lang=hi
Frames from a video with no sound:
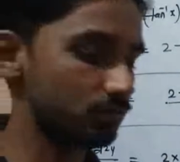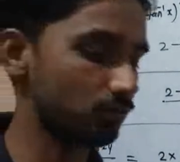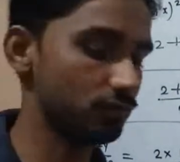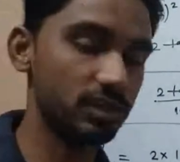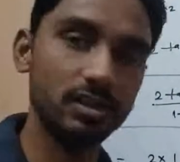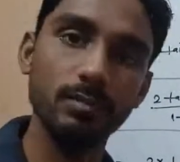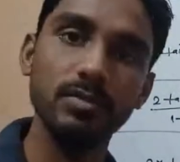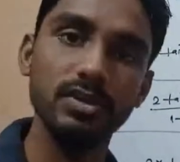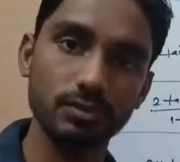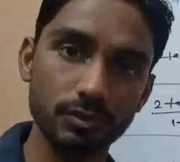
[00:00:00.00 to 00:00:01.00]
सॉल्यूशन
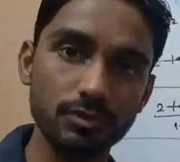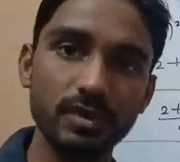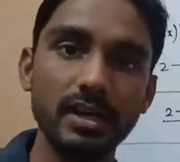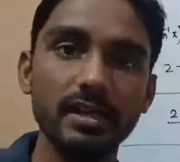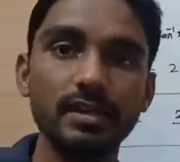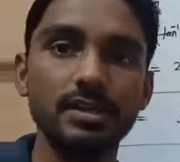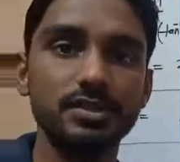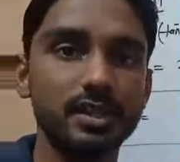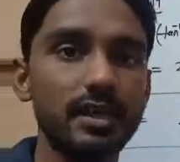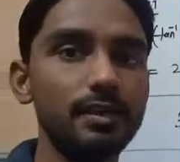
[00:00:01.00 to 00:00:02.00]
कंप्लीट हो चुका है
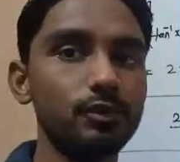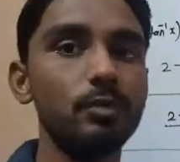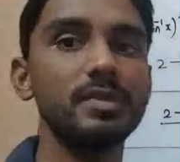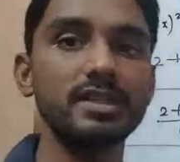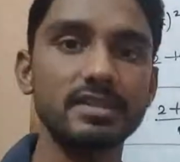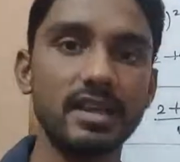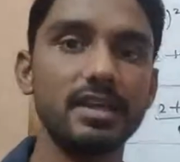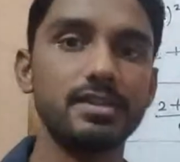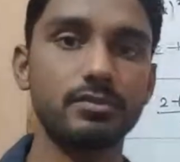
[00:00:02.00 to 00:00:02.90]
ठीक है आई होप ये सारी